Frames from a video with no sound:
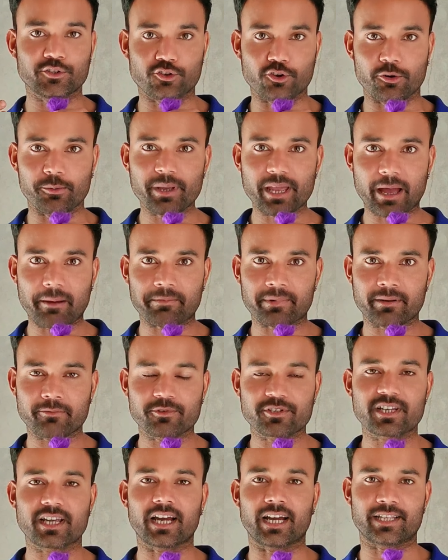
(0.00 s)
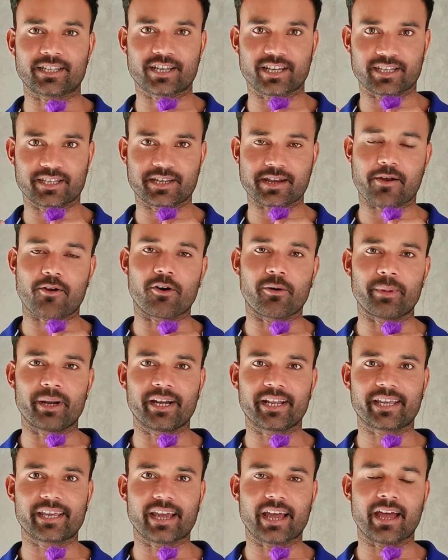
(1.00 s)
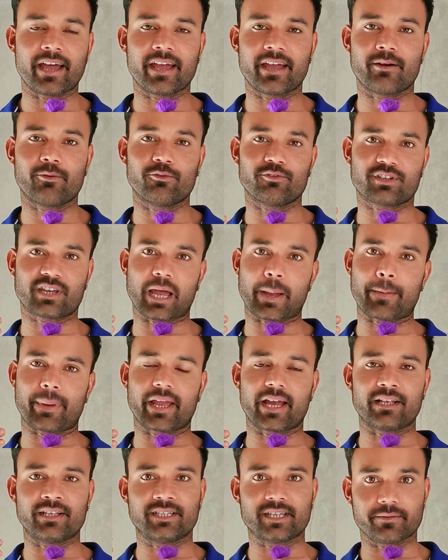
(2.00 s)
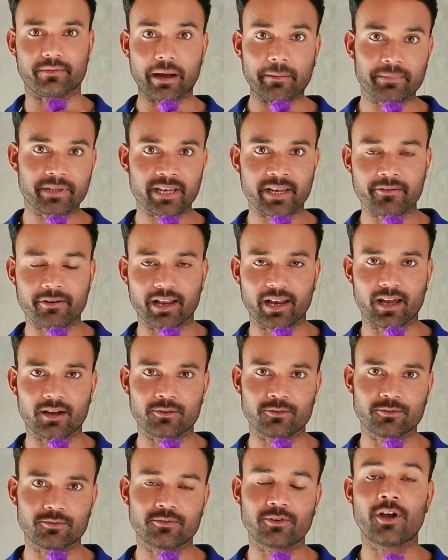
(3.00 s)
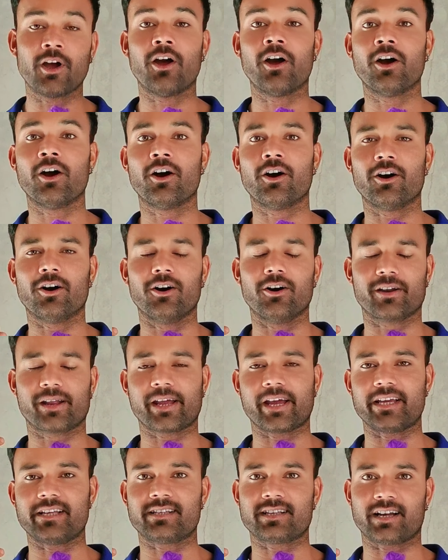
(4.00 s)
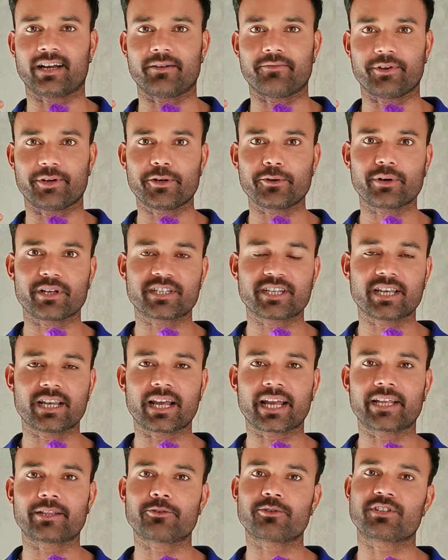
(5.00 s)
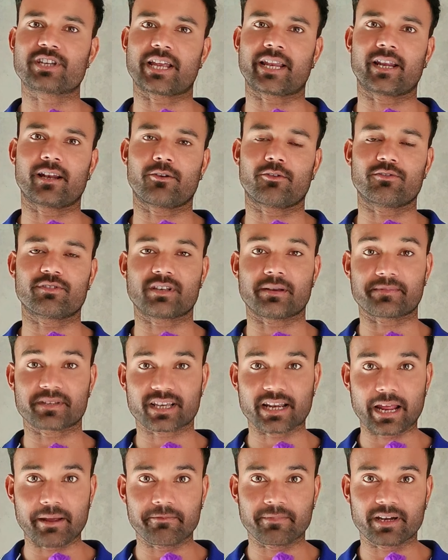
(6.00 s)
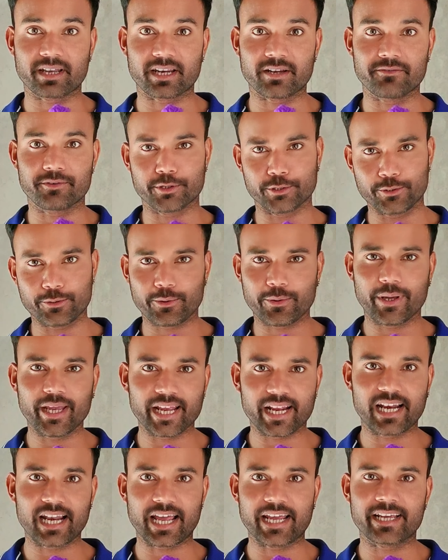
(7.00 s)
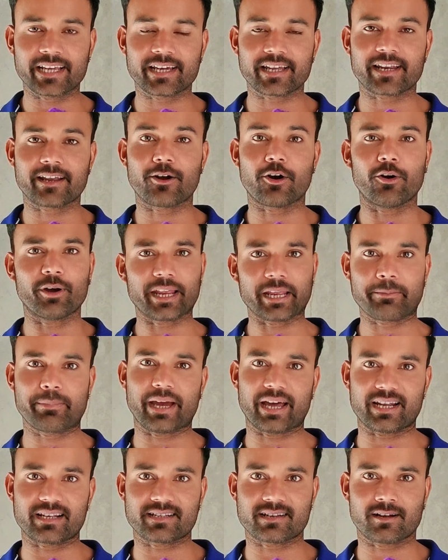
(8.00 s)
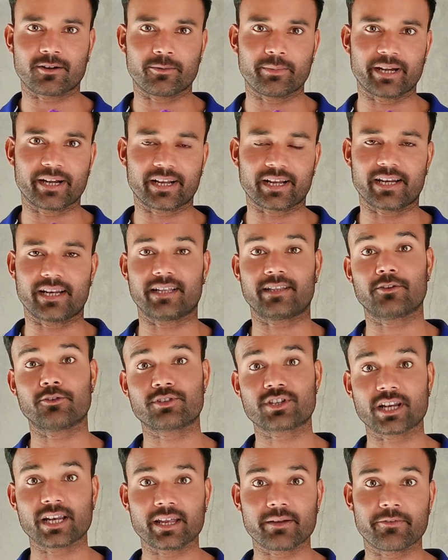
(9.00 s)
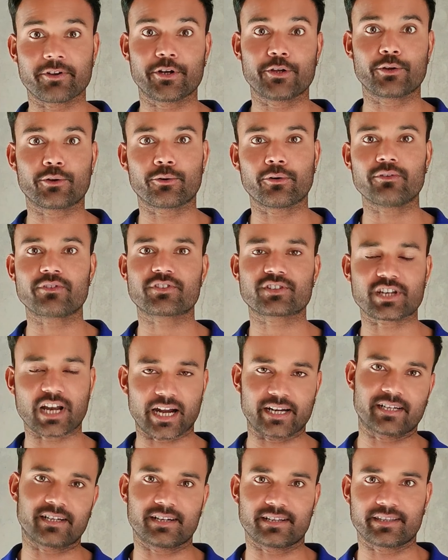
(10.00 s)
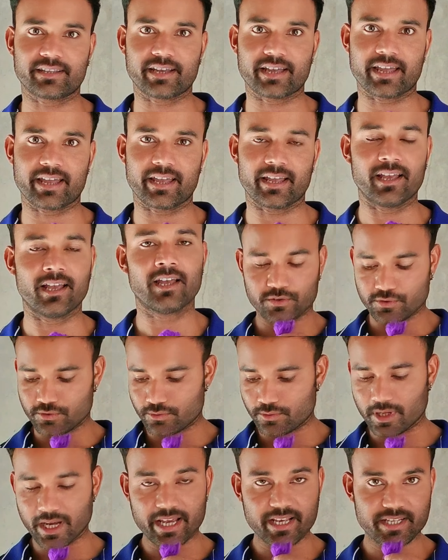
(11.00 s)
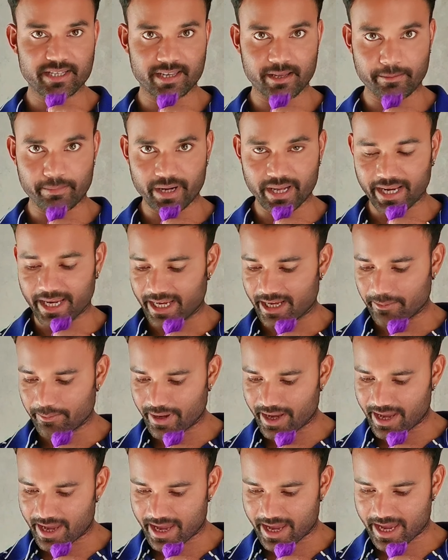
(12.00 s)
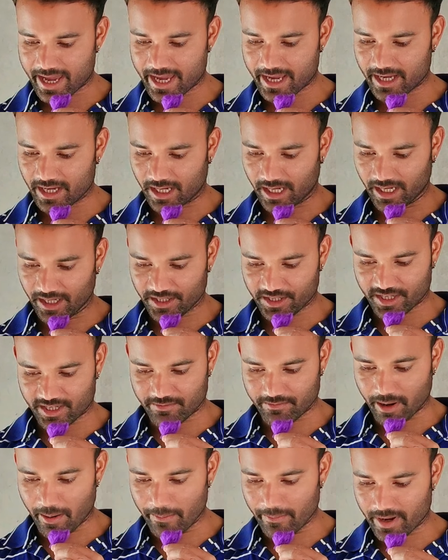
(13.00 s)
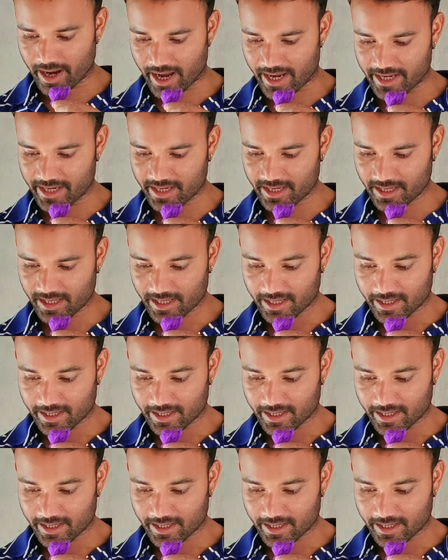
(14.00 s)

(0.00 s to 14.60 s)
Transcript: जो भी आपने मुझे अच्छे अच्छे कमेंट किया है उसका मैं आज जवाब देने वाला हूँ और गाइज अगर वीडियो अच्छी लगे तो चैनल को सब्सक्राइब करें वीडियो को एक लाइक करें और एक प्यारा सा कॉमेंट करें तो चलिए वीडियो को स्टार्ट करते हैं सो so गाइज नंबर एक पे है शिवम भाई